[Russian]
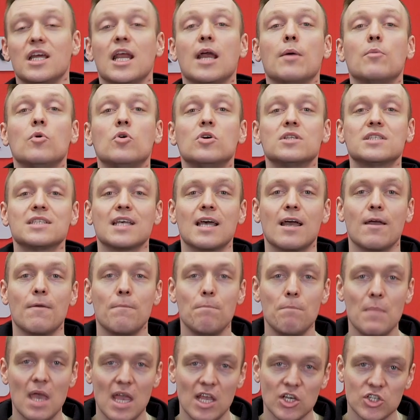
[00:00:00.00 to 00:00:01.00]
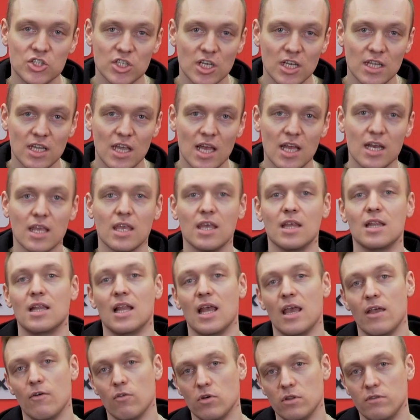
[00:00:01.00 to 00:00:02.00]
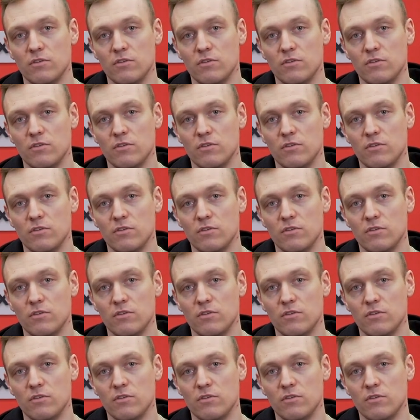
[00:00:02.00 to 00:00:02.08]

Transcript: требуется меньше энергии для его